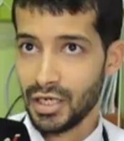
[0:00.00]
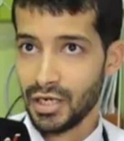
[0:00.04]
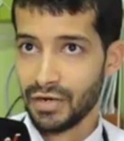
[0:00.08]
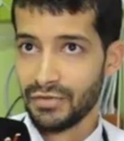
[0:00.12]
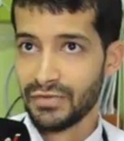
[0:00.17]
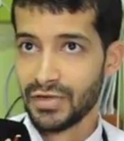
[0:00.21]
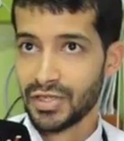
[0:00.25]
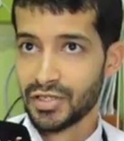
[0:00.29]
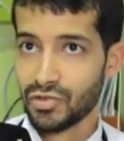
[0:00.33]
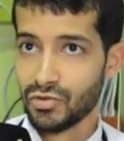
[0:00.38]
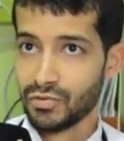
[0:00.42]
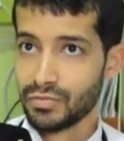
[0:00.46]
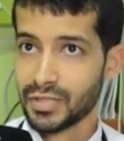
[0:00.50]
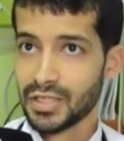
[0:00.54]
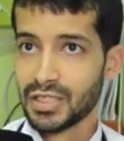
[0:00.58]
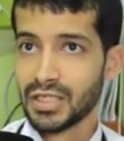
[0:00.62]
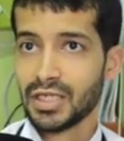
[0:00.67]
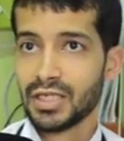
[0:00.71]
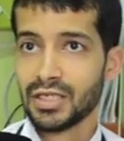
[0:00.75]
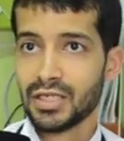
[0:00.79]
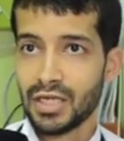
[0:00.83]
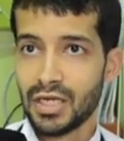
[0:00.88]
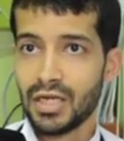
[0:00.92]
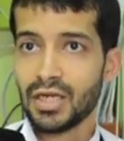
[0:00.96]
عرفتهم
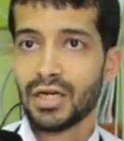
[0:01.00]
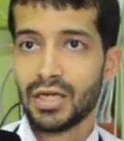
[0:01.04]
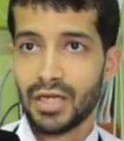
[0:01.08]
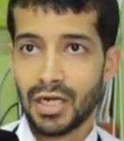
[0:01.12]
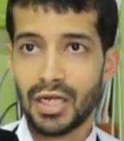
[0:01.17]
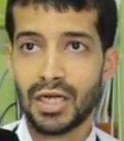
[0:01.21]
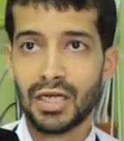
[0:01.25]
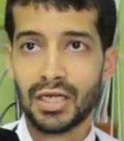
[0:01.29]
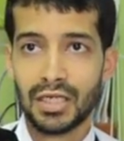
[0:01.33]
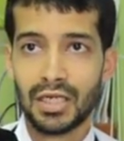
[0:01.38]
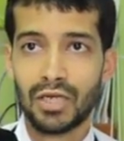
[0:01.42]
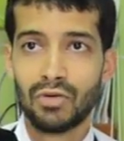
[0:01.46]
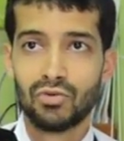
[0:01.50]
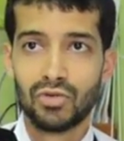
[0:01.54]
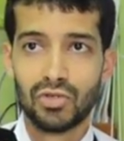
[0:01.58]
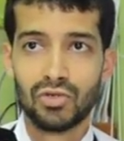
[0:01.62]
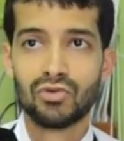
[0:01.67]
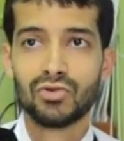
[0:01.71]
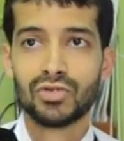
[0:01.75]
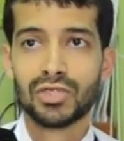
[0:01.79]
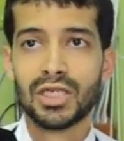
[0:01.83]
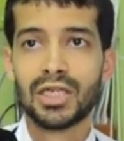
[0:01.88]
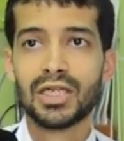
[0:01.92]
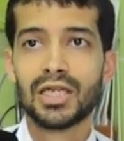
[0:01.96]
الصين راه
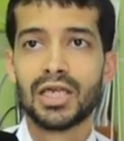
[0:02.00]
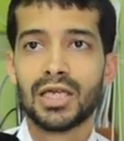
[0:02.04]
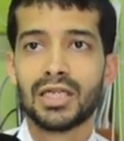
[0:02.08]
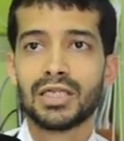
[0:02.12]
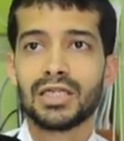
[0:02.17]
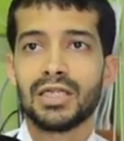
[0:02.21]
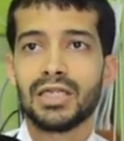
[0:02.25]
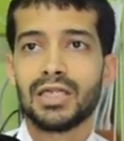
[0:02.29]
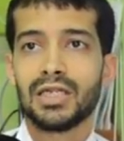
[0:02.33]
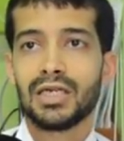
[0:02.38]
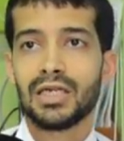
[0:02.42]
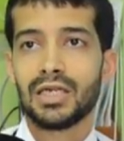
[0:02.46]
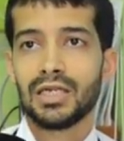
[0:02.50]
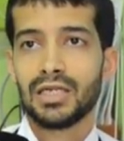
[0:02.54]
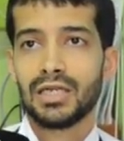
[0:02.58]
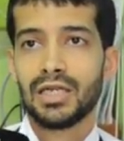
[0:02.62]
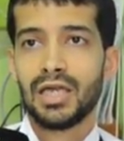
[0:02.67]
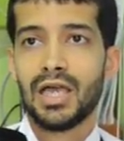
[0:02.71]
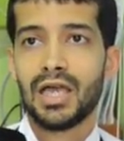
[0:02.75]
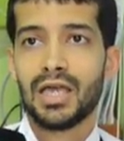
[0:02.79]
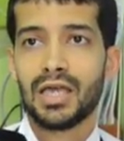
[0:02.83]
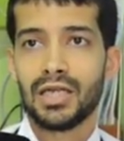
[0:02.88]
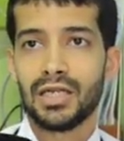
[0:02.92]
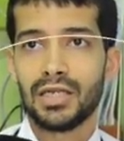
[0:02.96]
كيوصلوا حتى لهاد
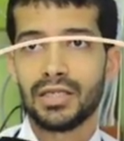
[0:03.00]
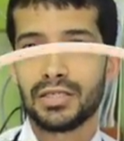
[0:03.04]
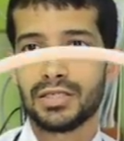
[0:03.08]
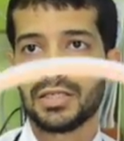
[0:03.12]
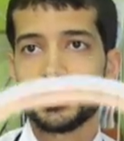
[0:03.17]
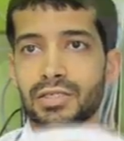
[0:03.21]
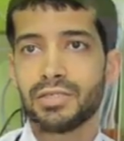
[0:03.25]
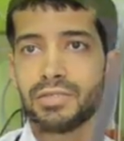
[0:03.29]
الحالات